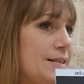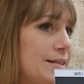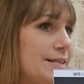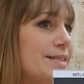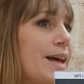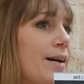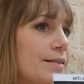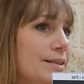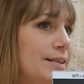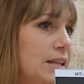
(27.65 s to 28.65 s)
c'est ça,
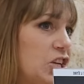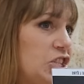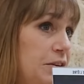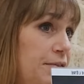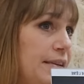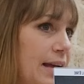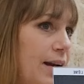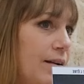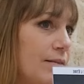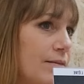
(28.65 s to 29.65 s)
cette énergie vitale.